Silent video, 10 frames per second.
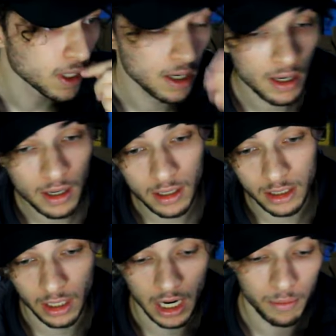E
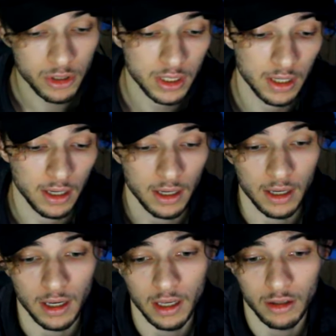digamos
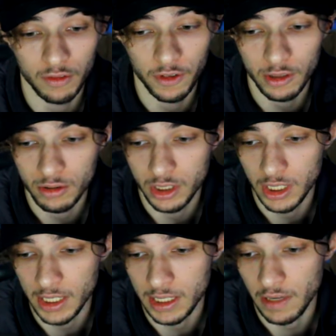que no fim dos
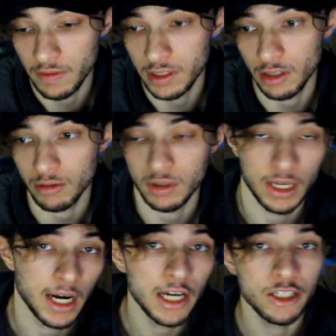dias teve seus
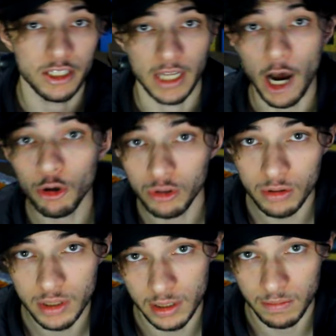grandes
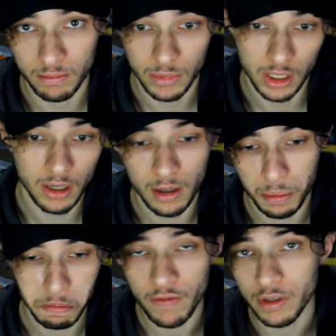altos e
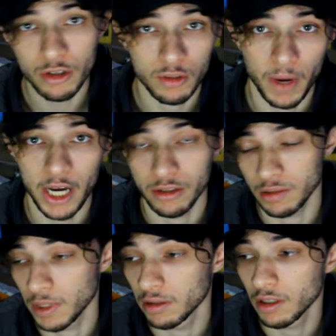teve seus baixos,
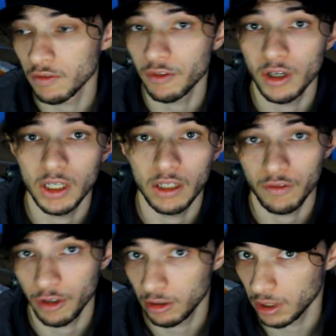mano. Não foi, não
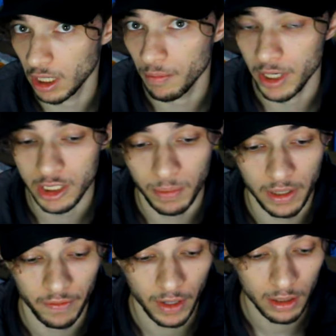foi totalmente
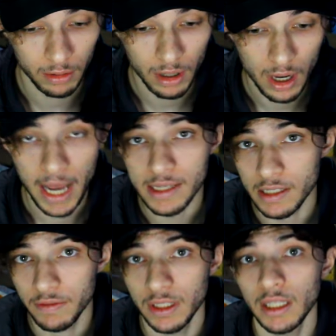perfeito, mas
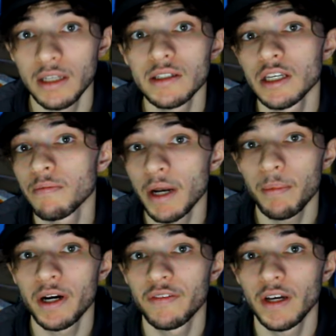a vida nem sempre é
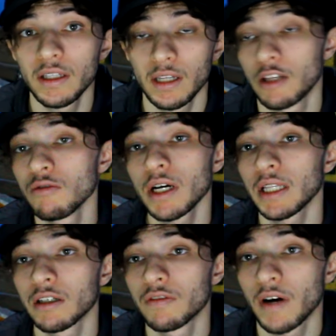perfeita, né? Nunca é
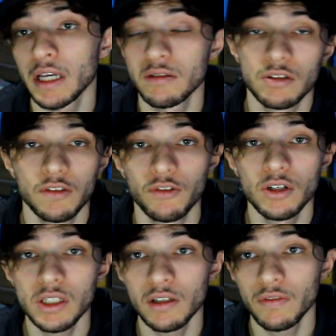tão fácil. Se
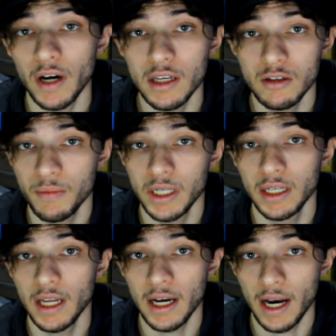fosse tão fácil, eu
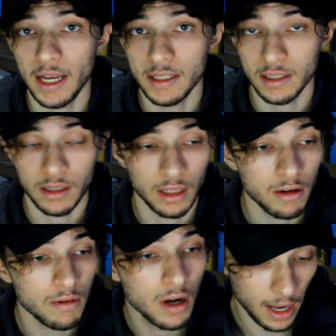perderia a graça.
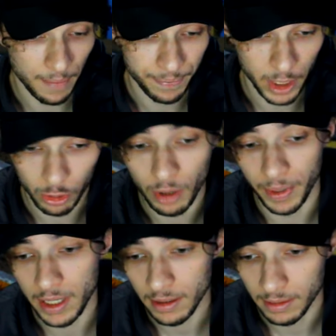Então, é, eu tô
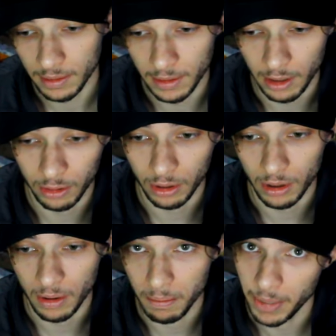bem eu
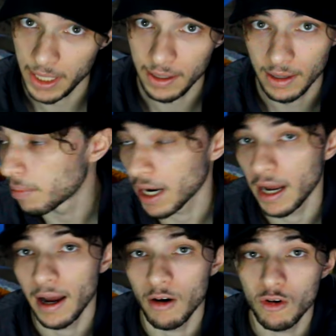tô bem.
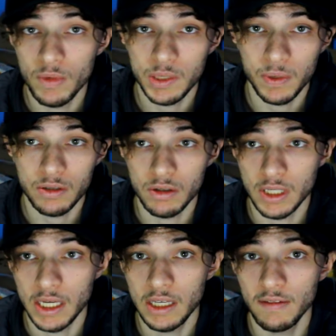Para algumas pessoas
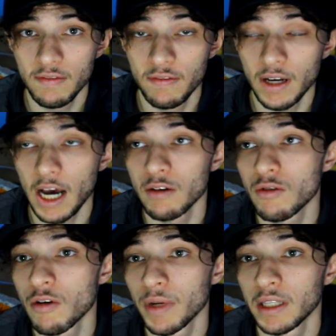aí que ficaram
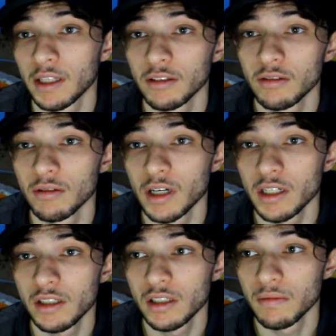comentando
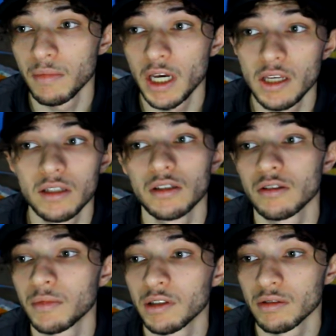durante meses
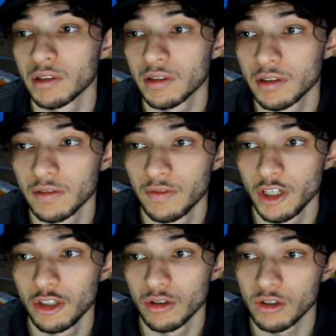nos meus
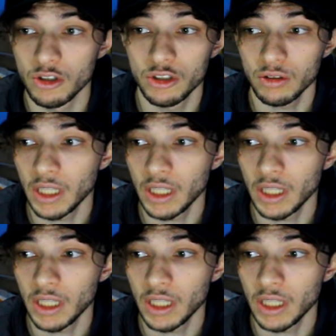vídeos onde eu